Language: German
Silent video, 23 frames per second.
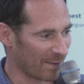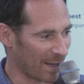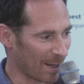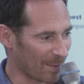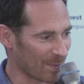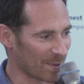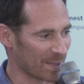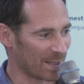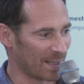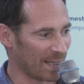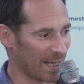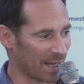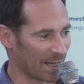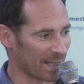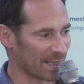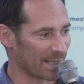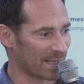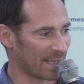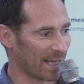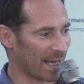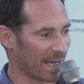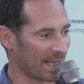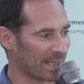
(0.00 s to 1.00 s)
wärmsten Jahre
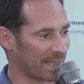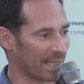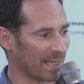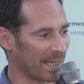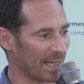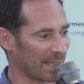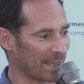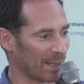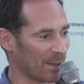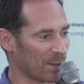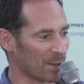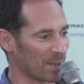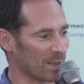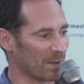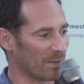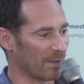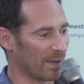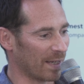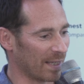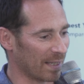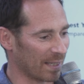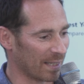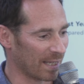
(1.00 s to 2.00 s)
seit der
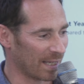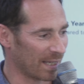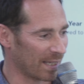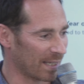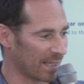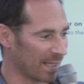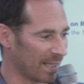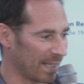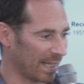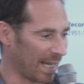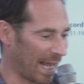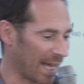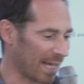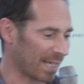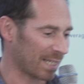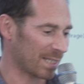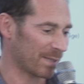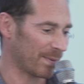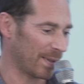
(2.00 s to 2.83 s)
Jahrtausendwende nach